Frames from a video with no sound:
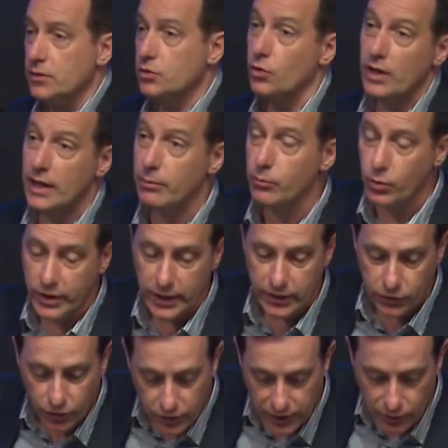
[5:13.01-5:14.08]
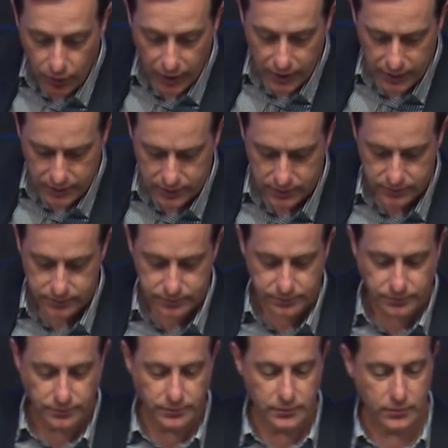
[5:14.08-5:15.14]
Todas las mujeres son iguales.
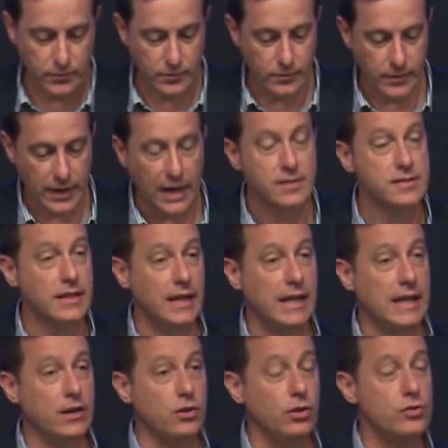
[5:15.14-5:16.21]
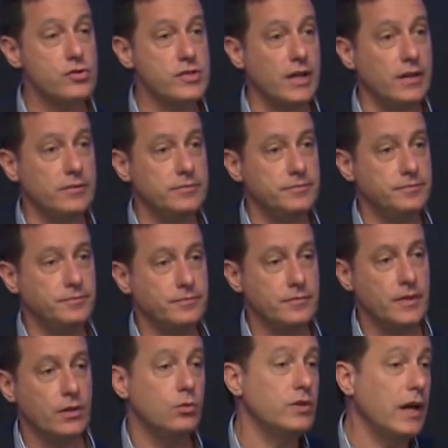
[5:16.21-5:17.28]
Así es la cosa.
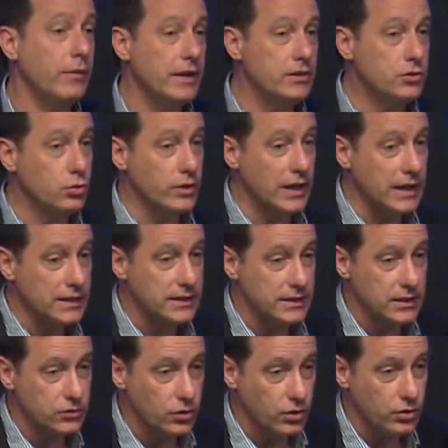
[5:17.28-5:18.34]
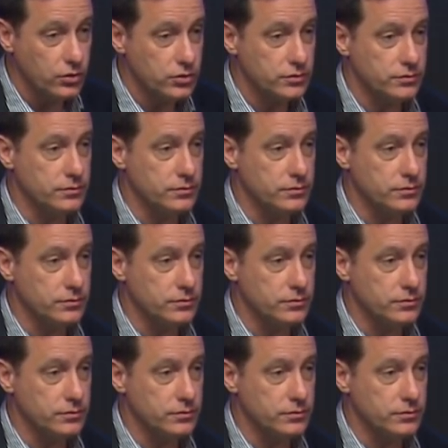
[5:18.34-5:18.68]
Una aventura la tiene todo.